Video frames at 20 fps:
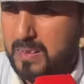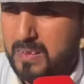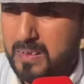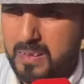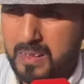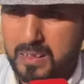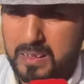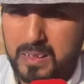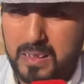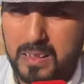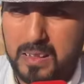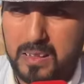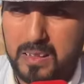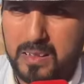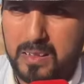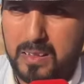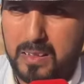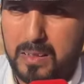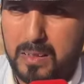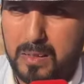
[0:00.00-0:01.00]
يعني هاد
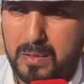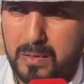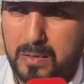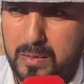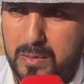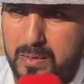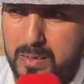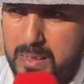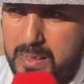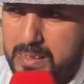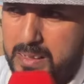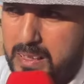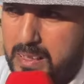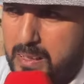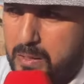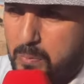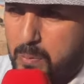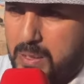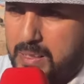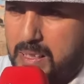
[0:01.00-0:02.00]
يعني هاد
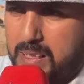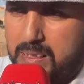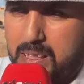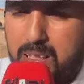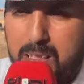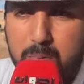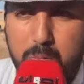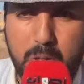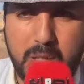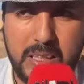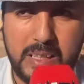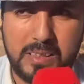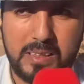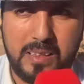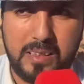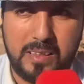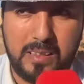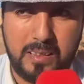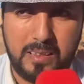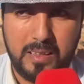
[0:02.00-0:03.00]
الواد هذا اللي
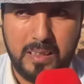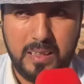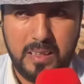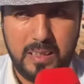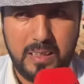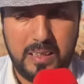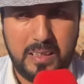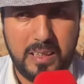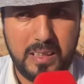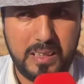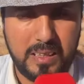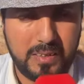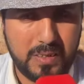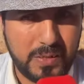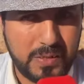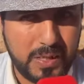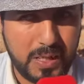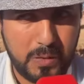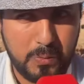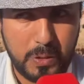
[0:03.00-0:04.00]
محادي الحي
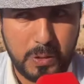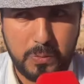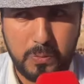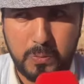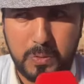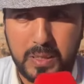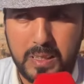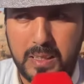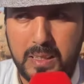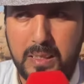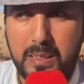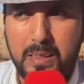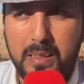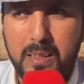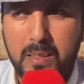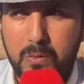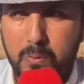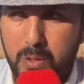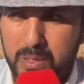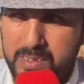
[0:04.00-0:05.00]
تزيل الواد نونيه
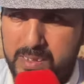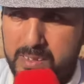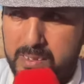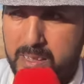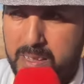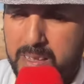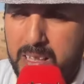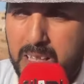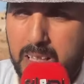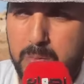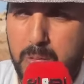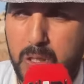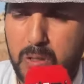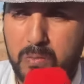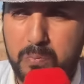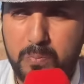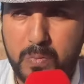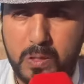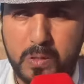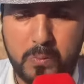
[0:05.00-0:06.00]
واد الصنيديق
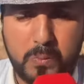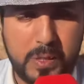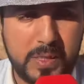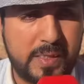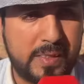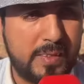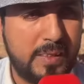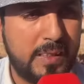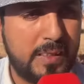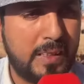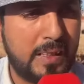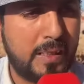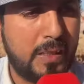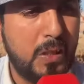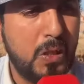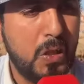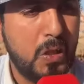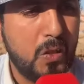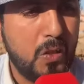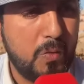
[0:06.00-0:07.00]
المعروف واد الصنيديق
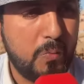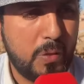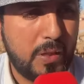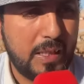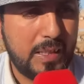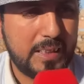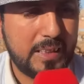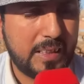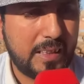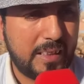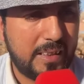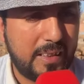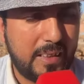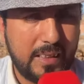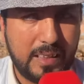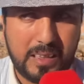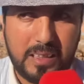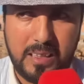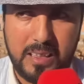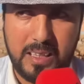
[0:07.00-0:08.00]
ومحادي
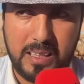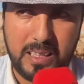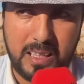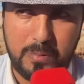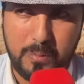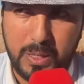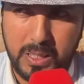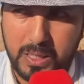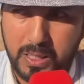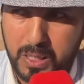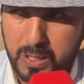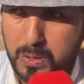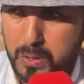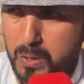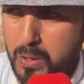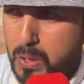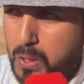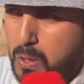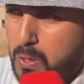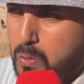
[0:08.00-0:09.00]
كذلك الحي ام حريش
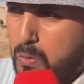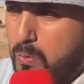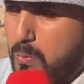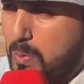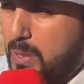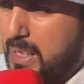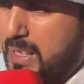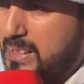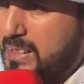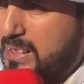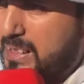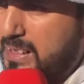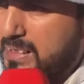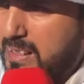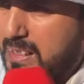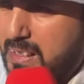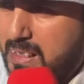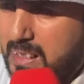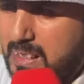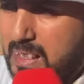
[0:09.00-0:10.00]
ومحادي
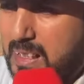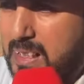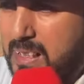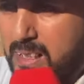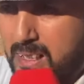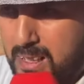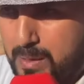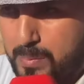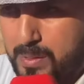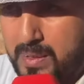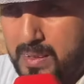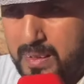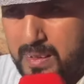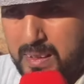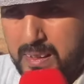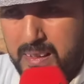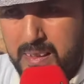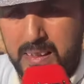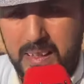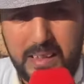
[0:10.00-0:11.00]
كذلك الحي كرامس
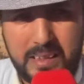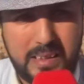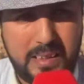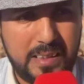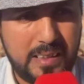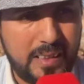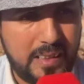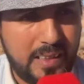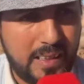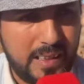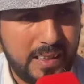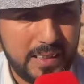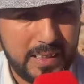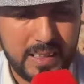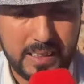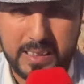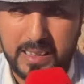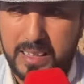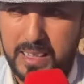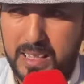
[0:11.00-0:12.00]
هاد ثلاثه الاحياء
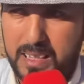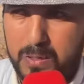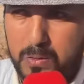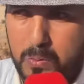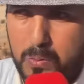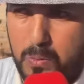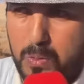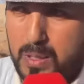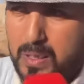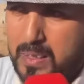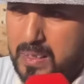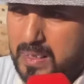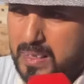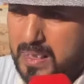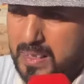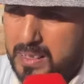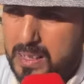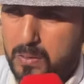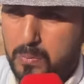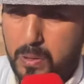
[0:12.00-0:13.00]
كيعانوا
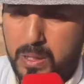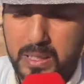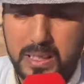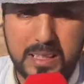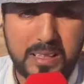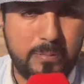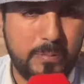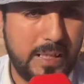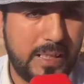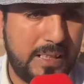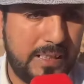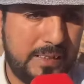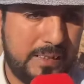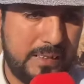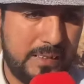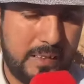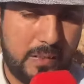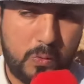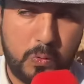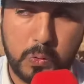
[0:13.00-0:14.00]
يعني الويلات مع هاد
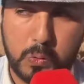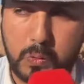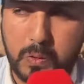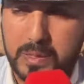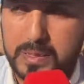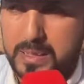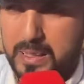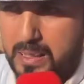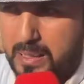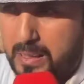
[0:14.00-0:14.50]
الخطوره ديال هاد